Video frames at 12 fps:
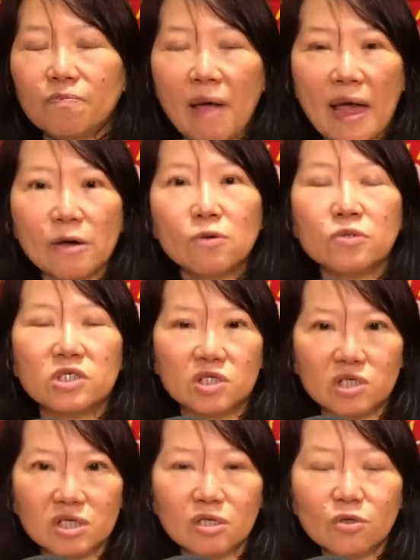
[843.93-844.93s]
排骨其
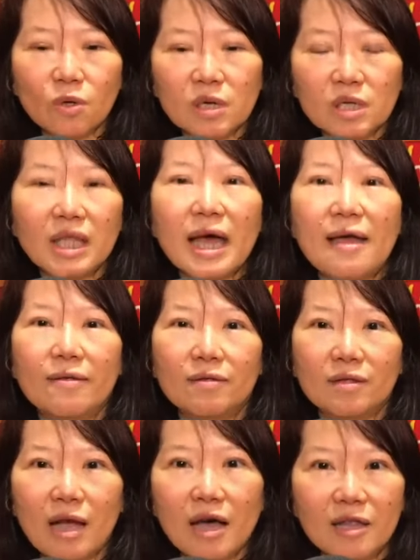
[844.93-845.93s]
实炖烂
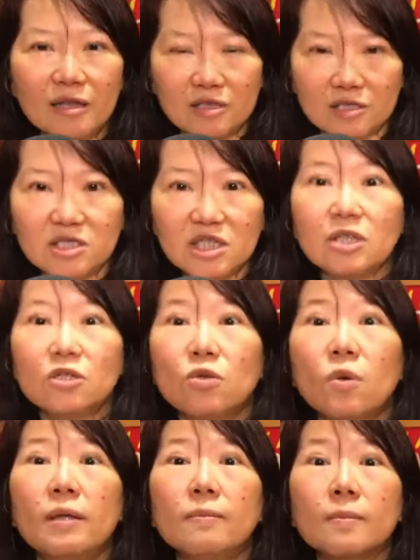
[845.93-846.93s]
很精
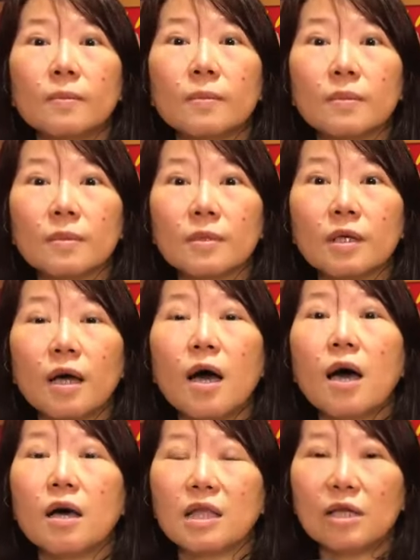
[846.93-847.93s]
炖，嗯，
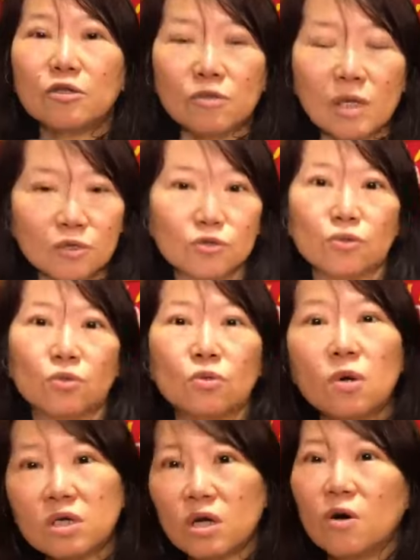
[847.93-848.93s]
哦，它就算煮
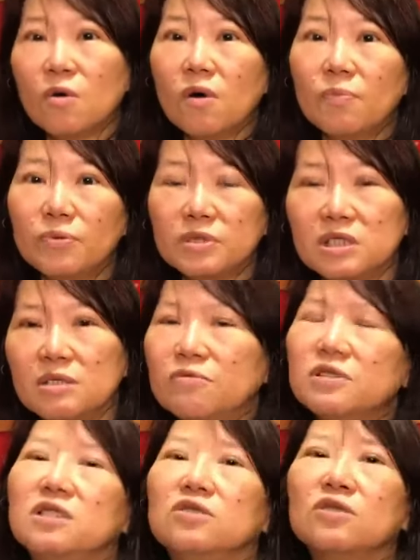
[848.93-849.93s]
过头或不急不
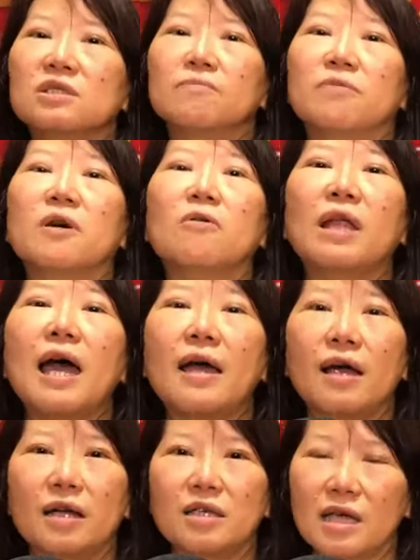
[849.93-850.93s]
急，就是不够
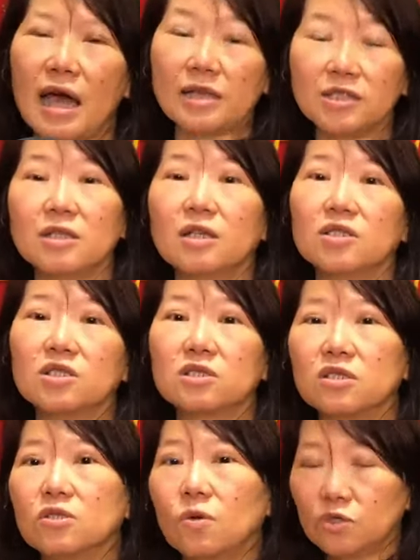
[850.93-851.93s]
烂而已，还是能吃。